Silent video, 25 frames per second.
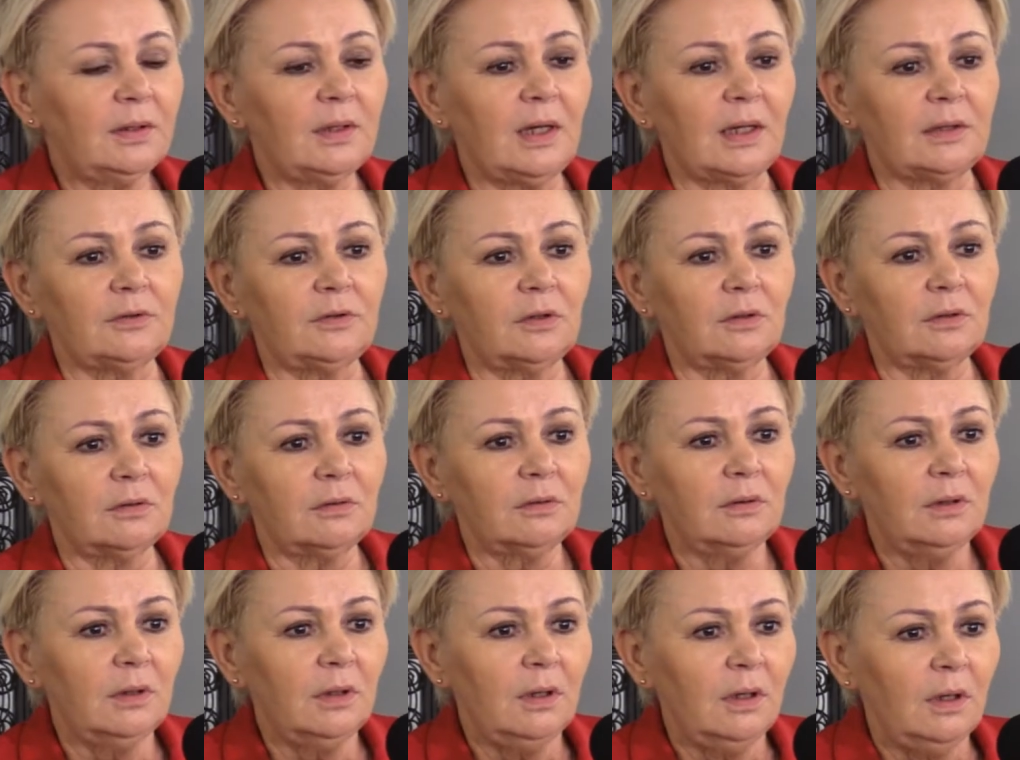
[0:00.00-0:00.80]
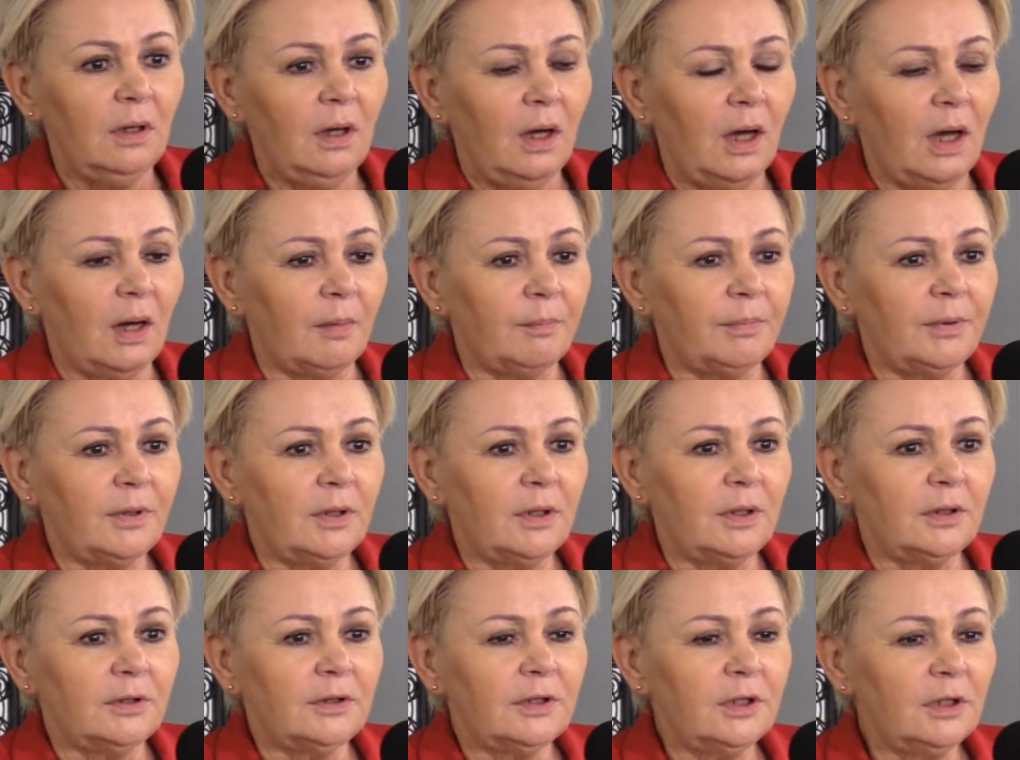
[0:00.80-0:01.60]
na to,
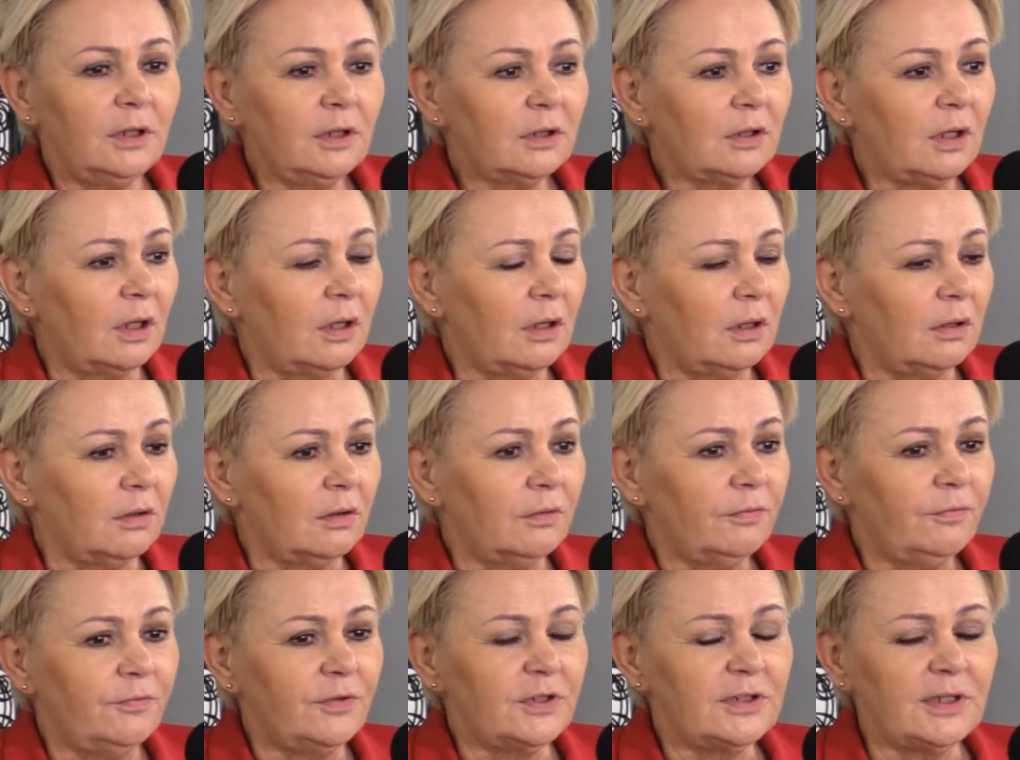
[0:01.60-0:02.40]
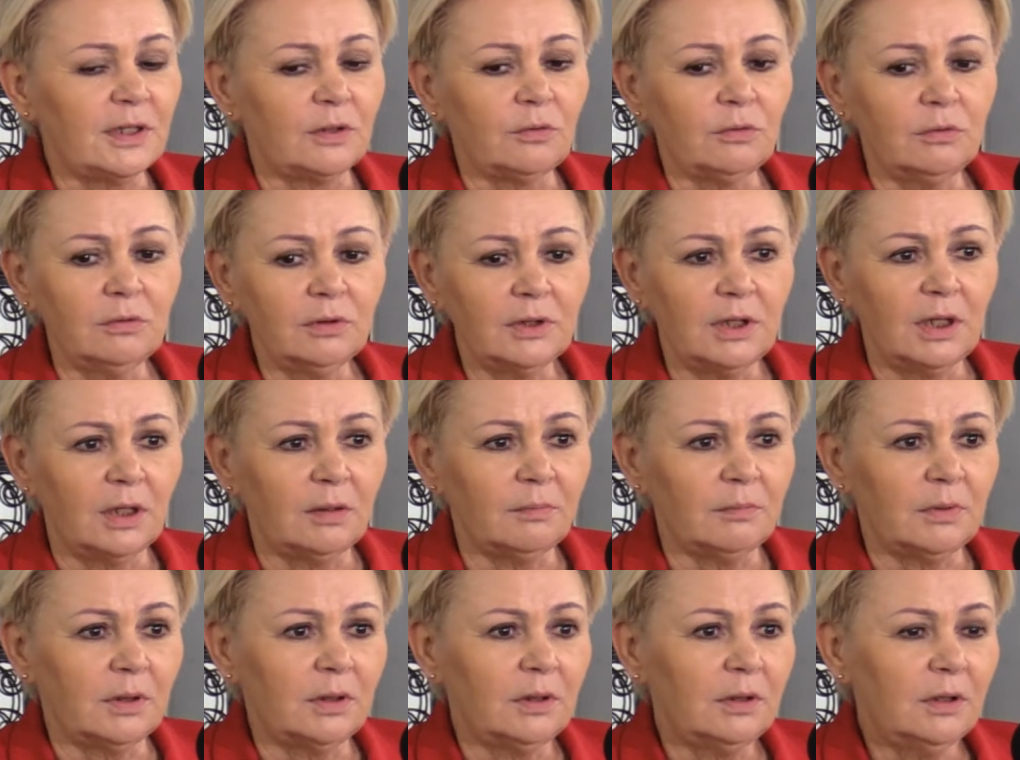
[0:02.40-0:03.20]
aby tylko
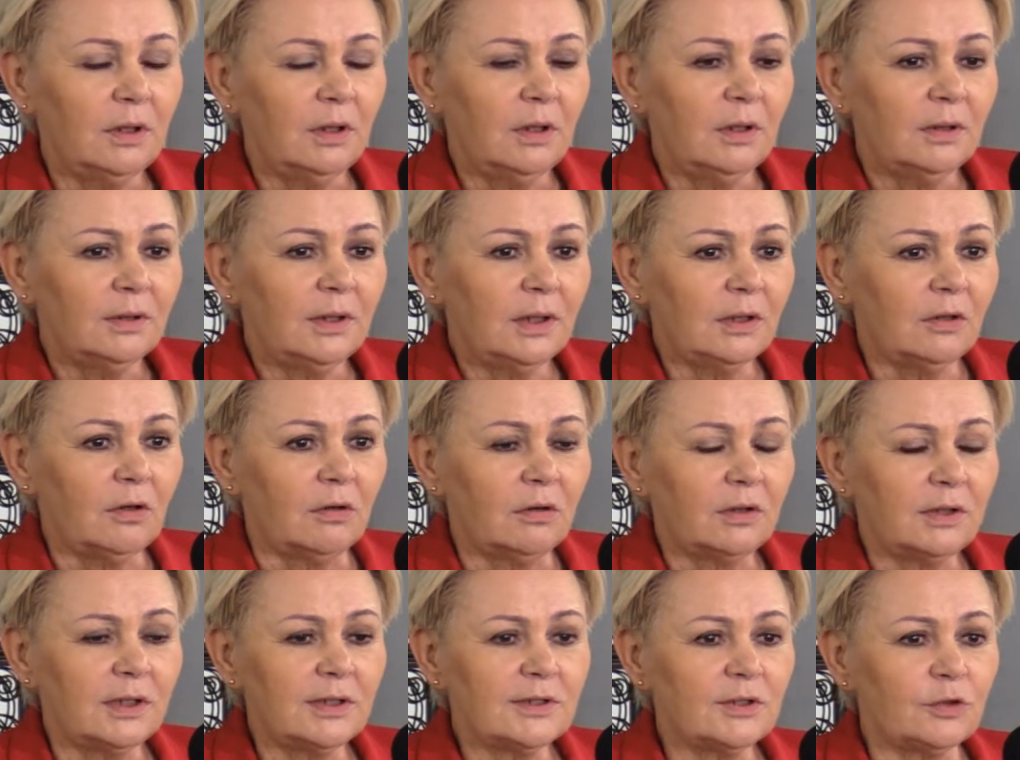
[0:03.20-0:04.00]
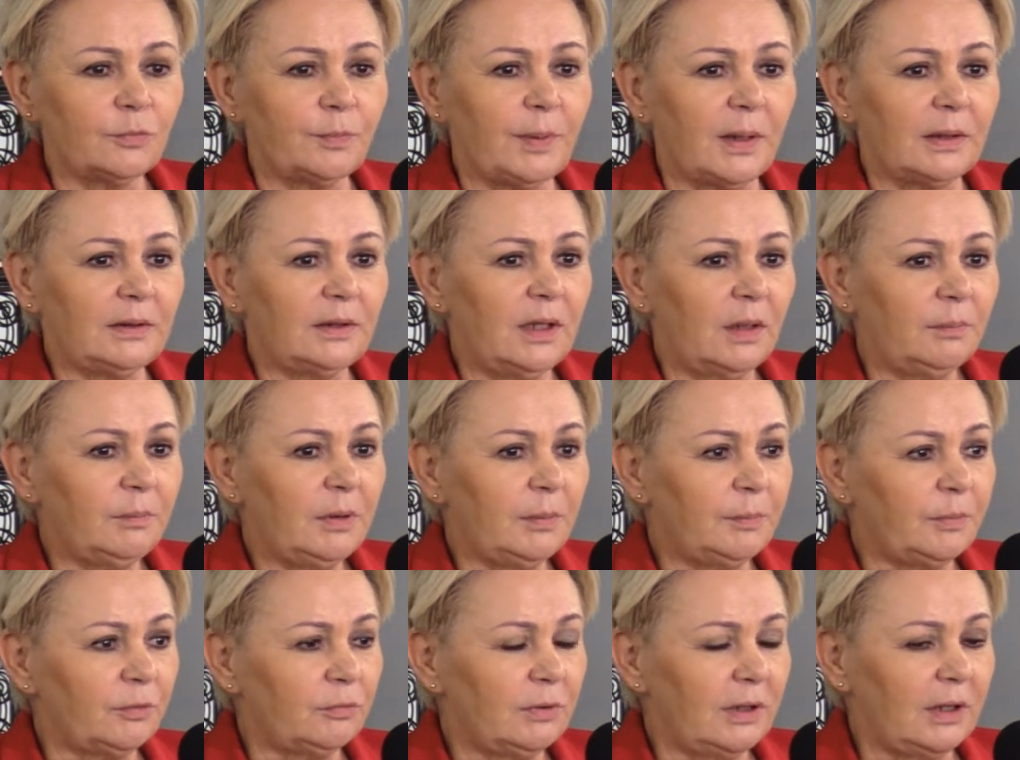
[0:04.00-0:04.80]
wizerunkiem tego okresu
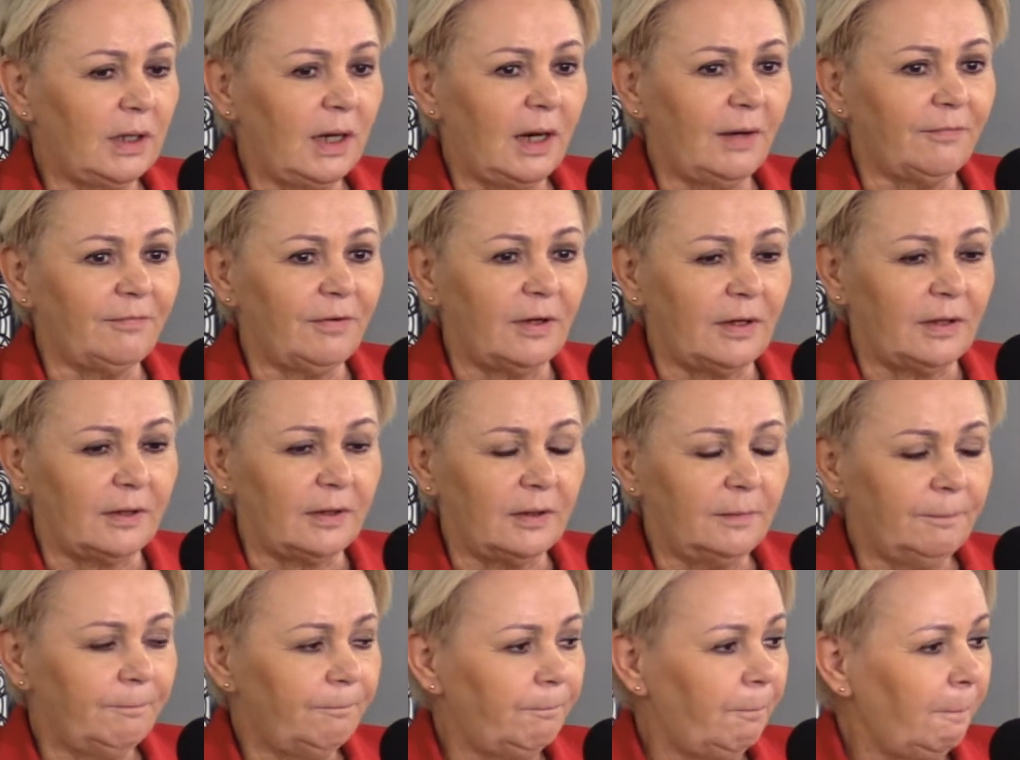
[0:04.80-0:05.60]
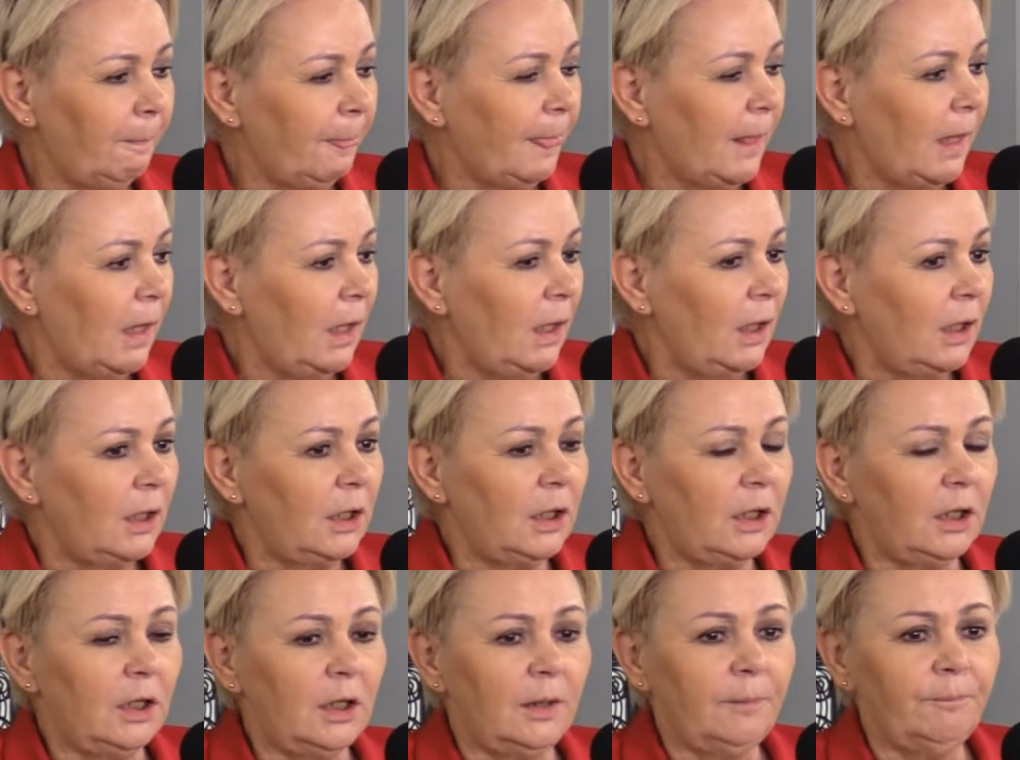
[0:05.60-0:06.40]
pandemii były afery
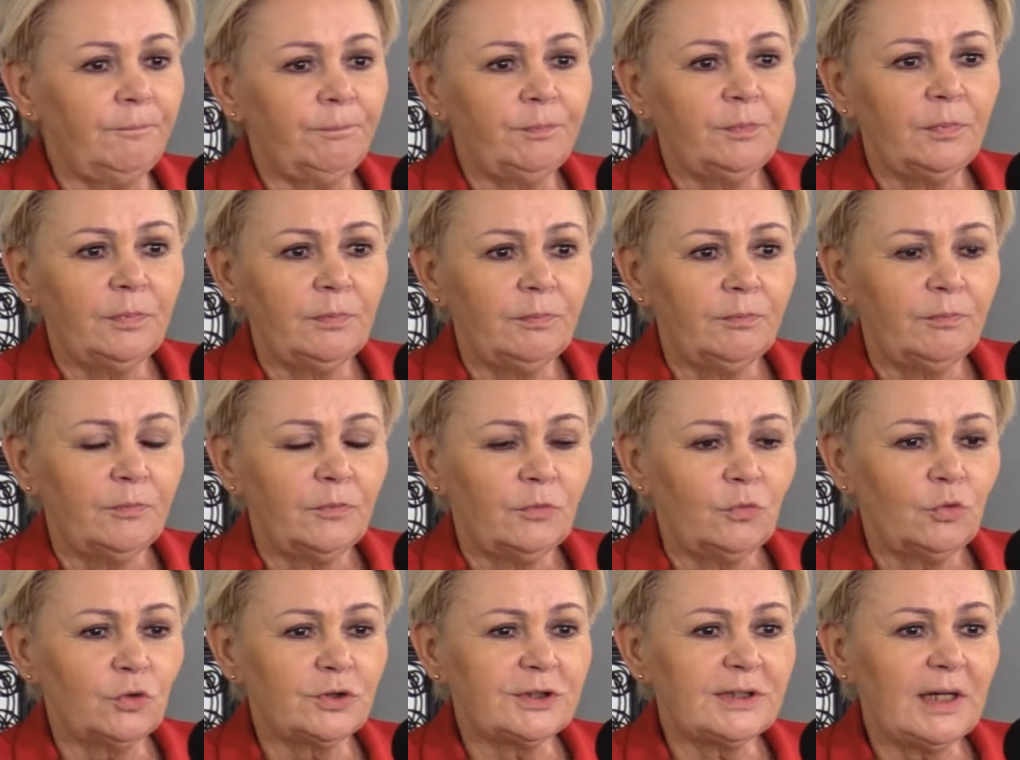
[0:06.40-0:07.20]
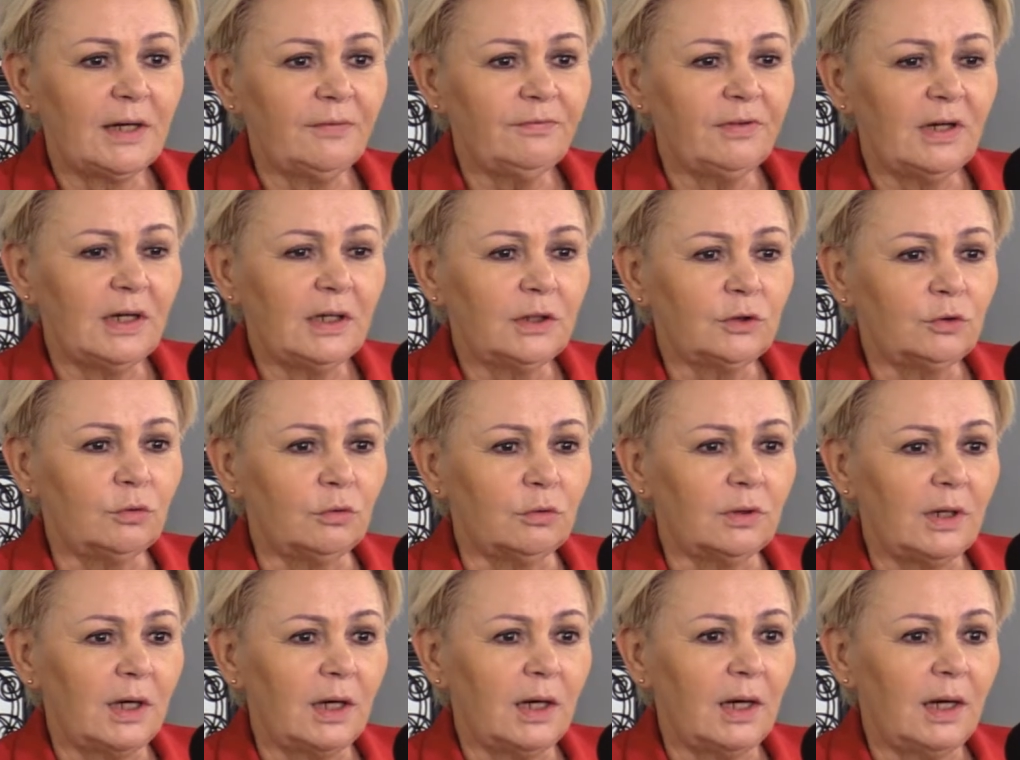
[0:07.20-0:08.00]
i ustawa,
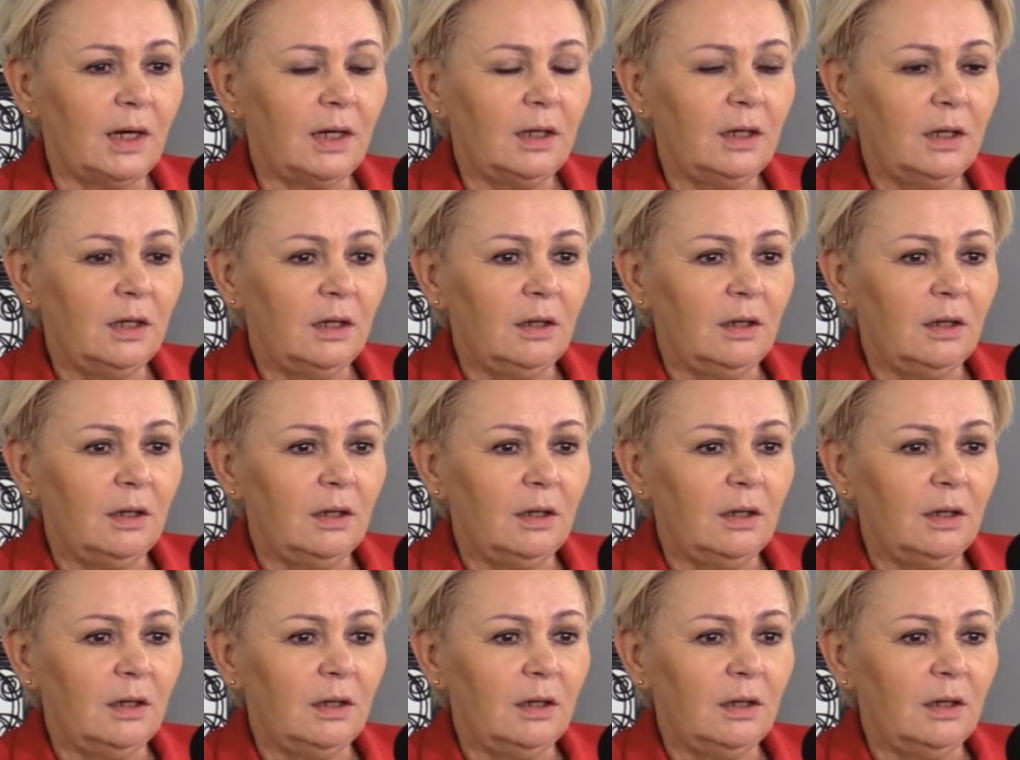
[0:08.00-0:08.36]
która